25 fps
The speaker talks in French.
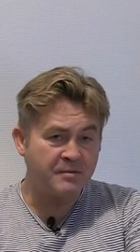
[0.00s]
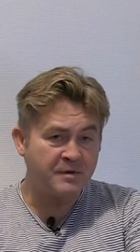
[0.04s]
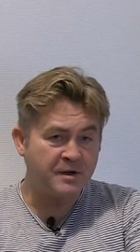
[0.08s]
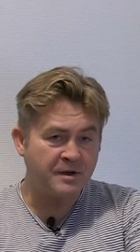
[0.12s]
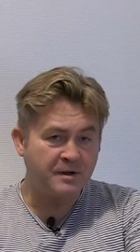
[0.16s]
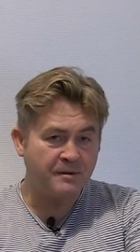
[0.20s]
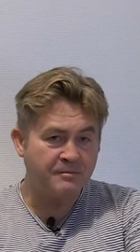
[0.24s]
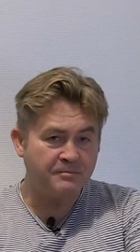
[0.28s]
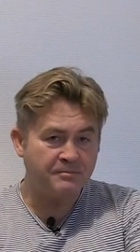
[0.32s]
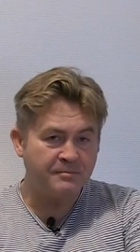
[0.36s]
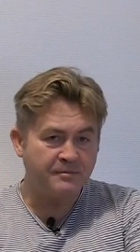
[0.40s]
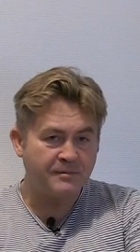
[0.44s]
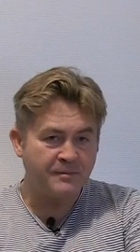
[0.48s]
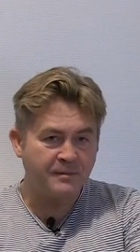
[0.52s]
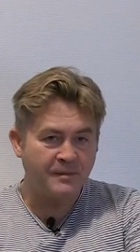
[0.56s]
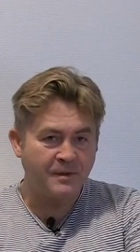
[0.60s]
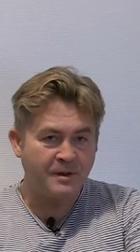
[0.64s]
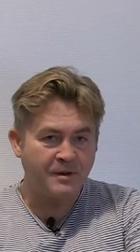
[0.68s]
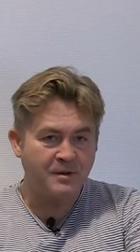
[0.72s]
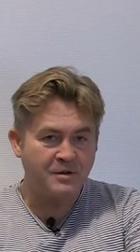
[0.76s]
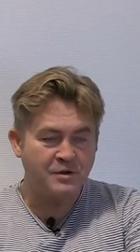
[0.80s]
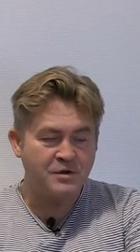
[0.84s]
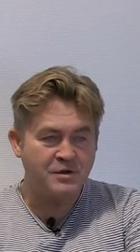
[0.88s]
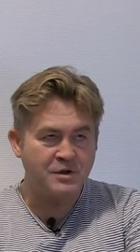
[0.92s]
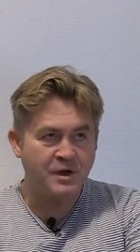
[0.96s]
petit,
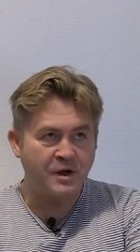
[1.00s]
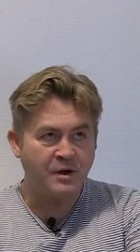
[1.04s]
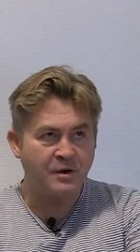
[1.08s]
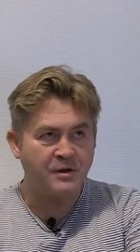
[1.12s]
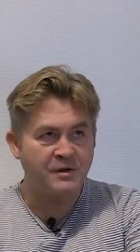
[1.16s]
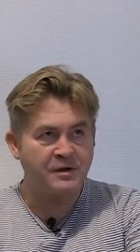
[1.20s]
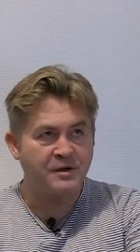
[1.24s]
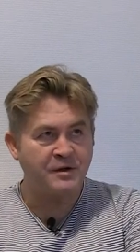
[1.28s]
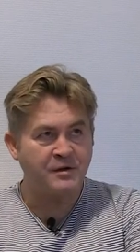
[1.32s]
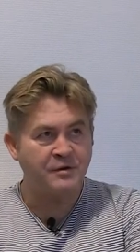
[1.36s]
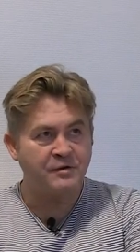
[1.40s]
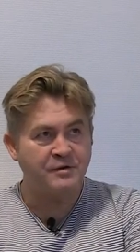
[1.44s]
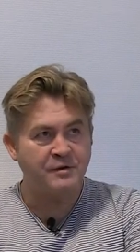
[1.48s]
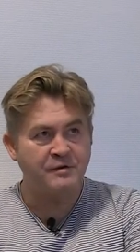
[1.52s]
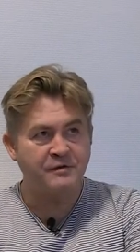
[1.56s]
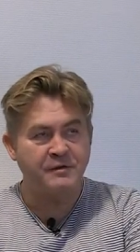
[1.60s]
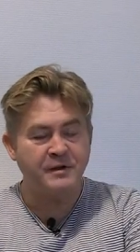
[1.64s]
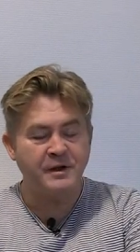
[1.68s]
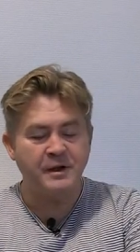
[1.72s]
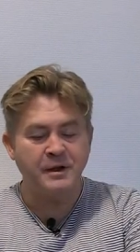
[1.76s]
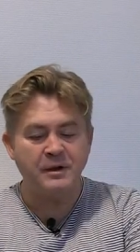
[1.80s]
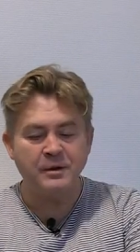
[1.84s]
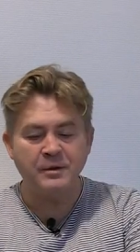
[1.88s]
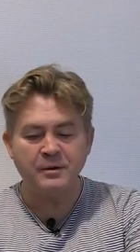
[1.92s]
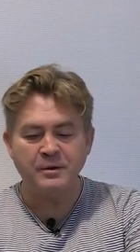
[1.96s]
euh, j'ai grandi dans une
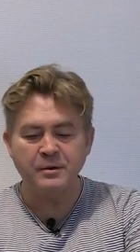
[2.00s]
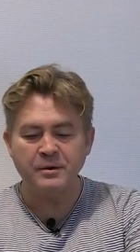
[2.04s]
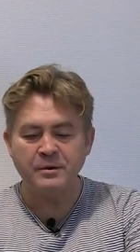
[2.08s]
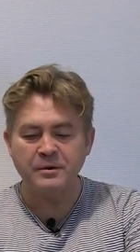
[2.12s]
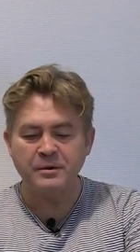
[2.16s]
ville,